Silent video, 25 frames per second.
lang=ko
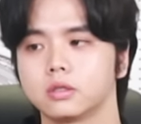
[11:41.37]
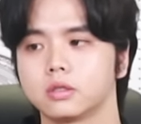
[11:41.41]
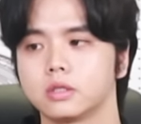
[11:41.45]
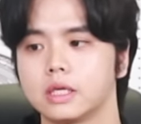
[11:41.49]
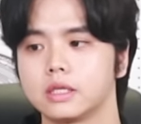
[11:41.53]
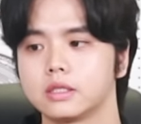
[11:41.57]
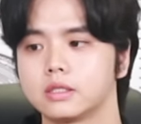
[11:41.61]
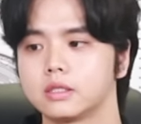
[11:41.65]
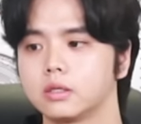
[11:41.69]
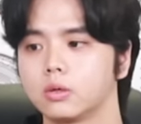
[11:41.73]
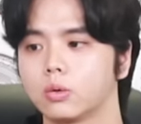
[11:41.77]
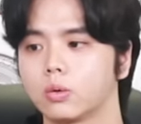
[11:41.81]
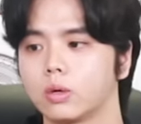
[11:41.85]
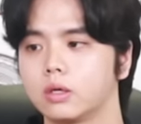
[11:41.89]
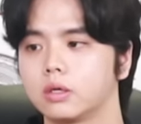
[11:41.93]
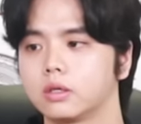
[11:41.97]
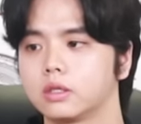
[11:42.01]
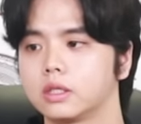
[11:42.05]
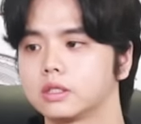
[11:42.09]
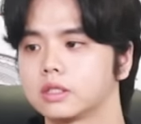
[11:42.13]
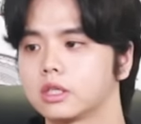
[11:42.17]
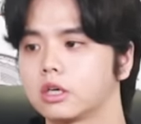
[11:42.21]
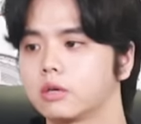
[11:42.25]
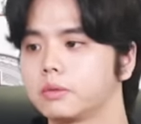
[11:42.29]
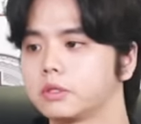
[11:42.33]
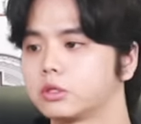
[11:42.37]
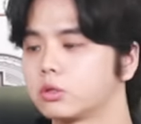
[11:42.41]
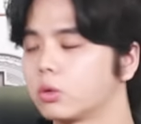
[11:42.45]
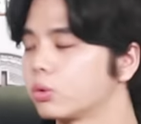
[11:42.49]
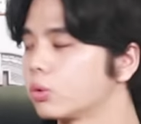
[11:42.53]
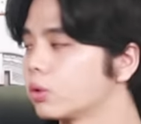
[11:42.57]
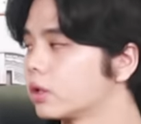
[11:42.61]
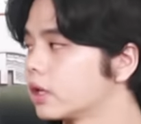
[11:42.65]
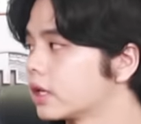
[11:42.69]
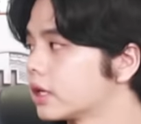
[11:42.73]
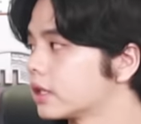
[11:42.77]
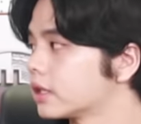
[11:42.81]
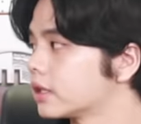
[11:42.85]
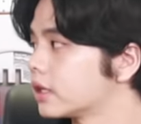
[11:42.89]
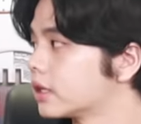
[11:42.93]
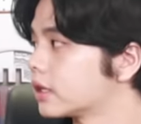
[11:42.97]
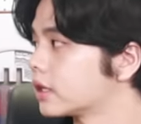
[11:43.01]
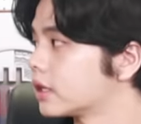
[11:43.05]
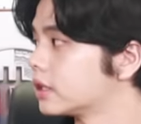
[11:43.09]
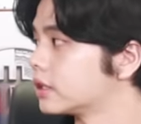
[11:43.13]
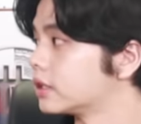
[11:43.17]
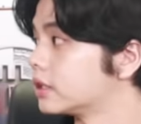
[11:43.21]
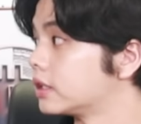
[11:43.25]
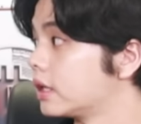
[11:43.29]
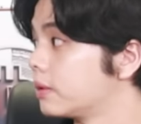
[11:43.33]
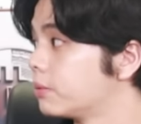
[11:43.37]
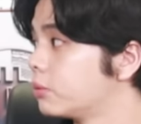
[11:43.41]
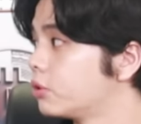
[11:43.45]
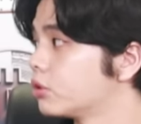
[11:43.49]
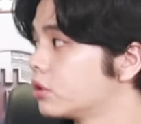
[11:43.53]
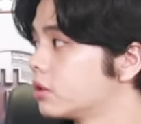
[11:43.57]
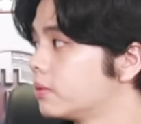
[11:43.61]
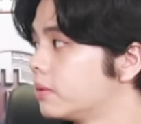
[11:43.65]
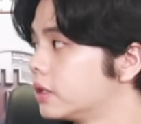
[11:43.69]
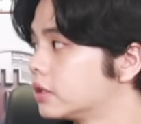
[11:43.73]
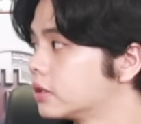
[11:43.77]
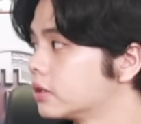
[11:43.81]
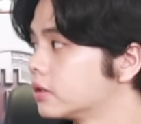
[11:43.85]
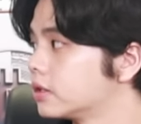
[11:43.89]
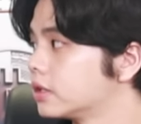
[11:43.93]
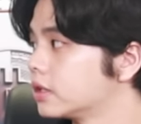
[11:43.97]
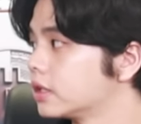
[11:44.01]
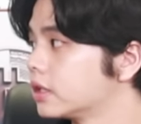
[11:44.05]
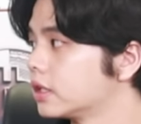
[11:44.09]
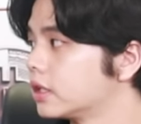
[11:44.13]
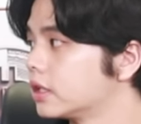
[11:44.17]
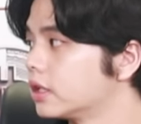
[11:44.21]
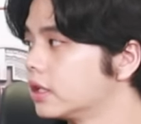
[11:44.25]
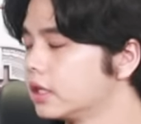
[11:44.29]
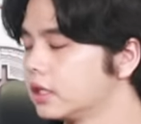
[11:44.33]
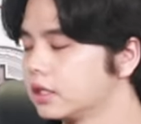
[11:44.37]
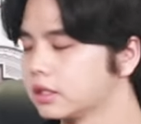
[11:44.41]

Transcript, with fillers: STO 관련된 사업에 적용하겠다라는 MOU를 맺었는데